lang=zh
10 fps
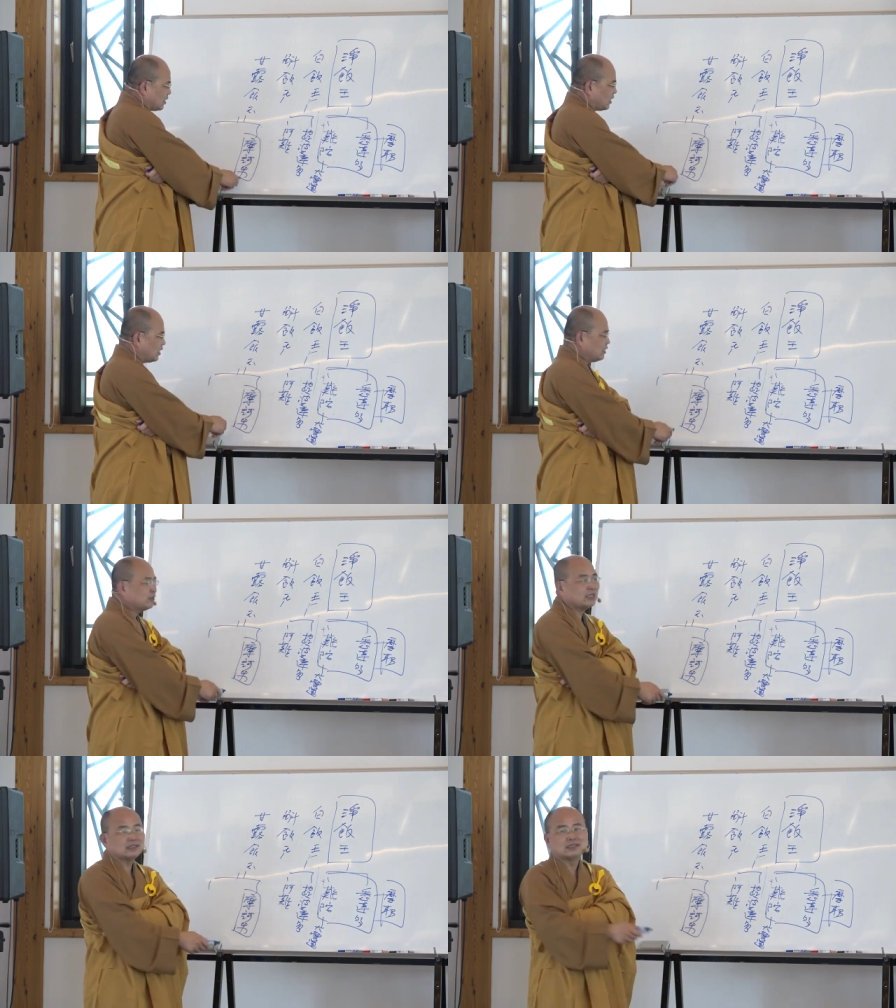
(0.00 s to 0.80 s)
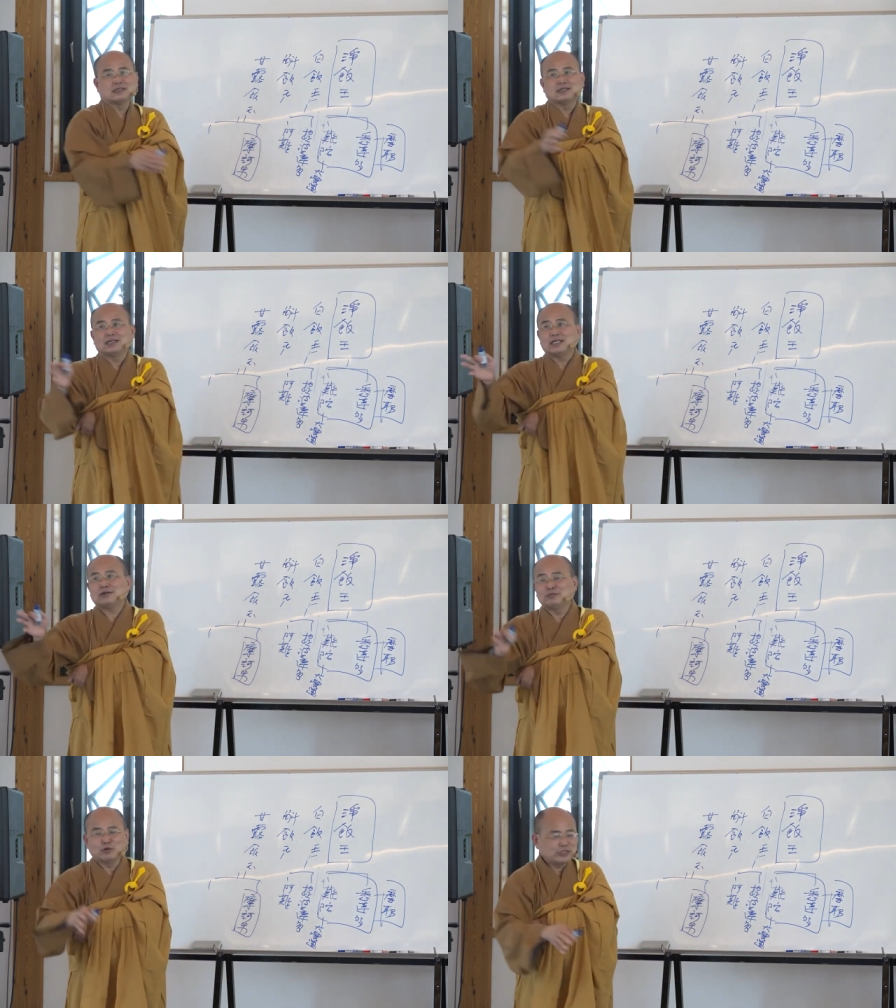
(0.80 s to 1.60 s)
啊，因为
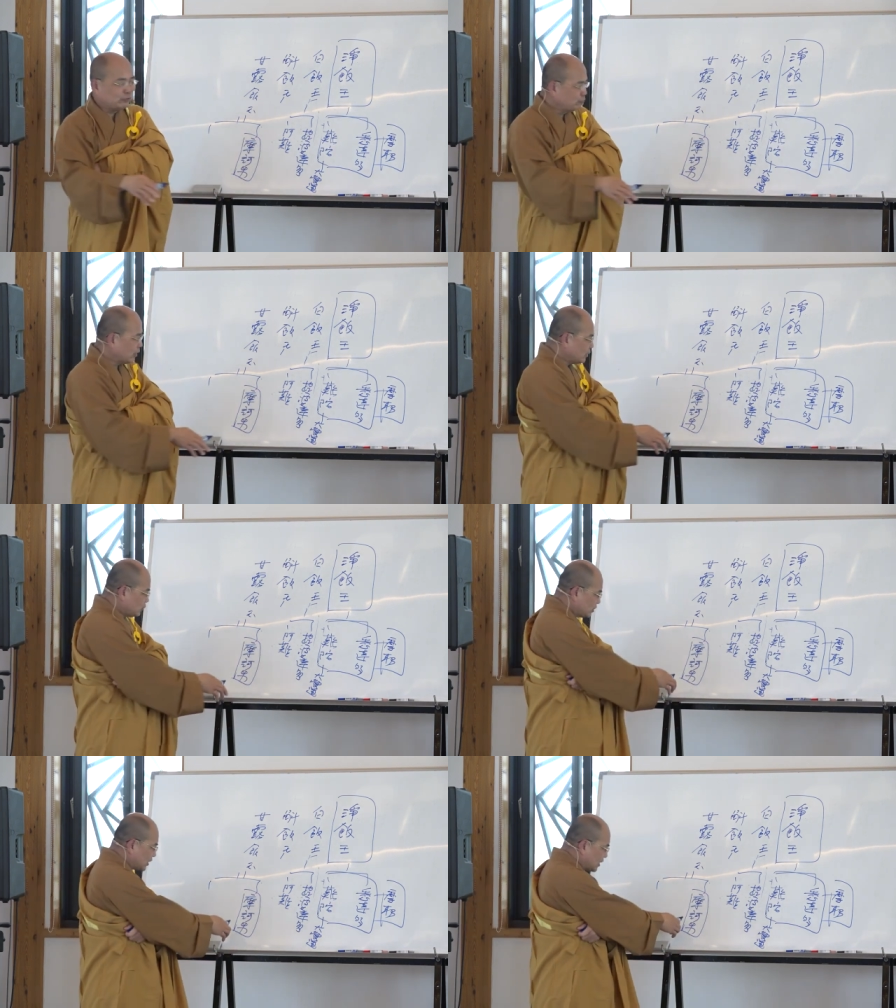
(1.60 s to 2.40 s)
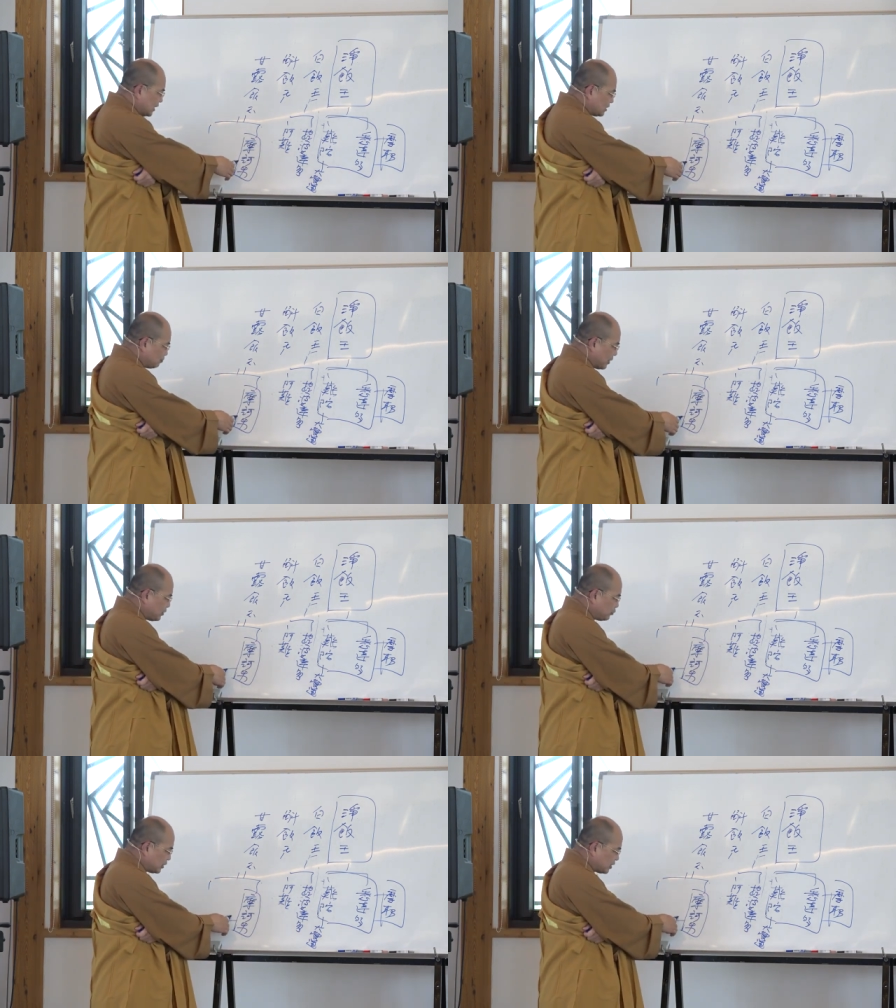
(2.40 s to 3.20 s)
因为茉莉夫人就是他家的
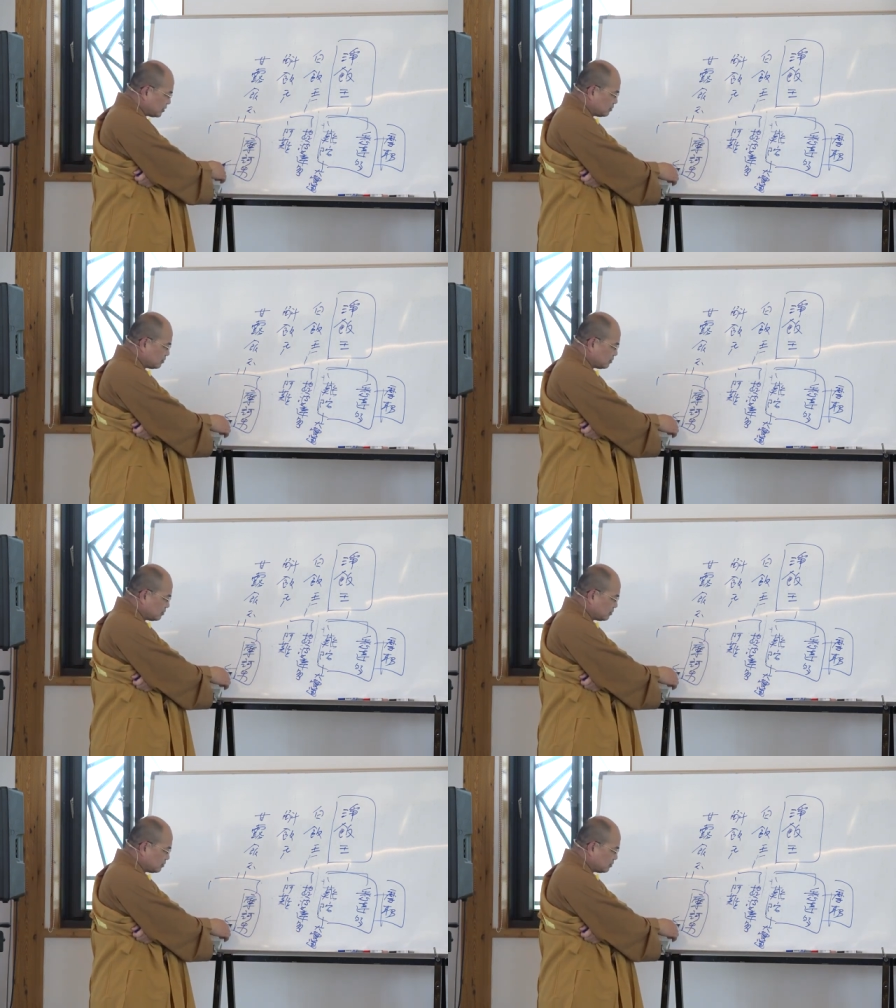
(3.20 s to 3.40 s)
悲女，